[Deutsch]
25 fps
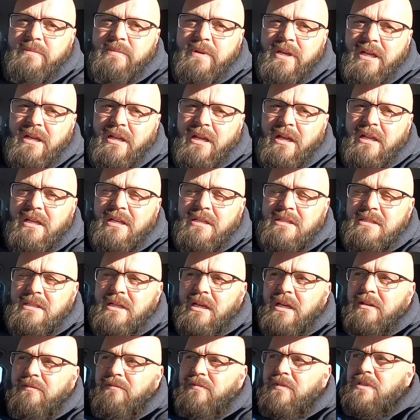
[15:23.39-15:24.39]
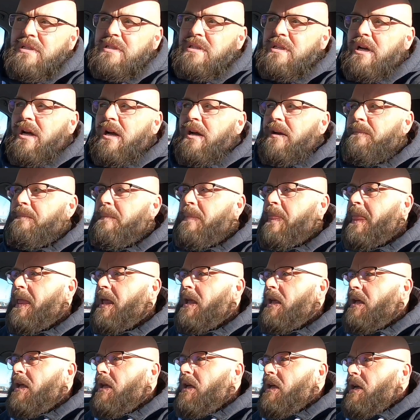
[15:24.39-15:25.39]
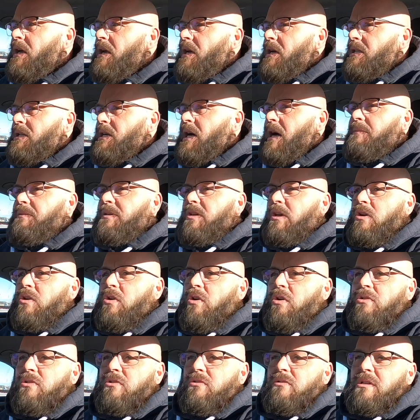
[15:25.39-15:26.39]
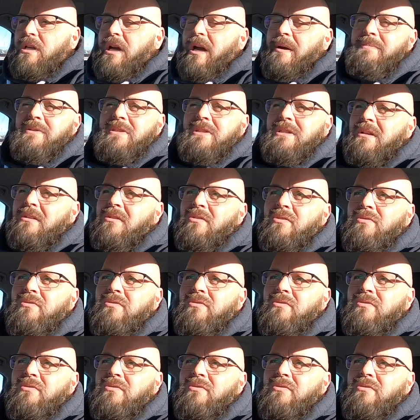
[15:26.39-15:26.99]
eBay-Kleinanzeigen, würde ich sagen. Da habe ich geguckt und da habe ich dann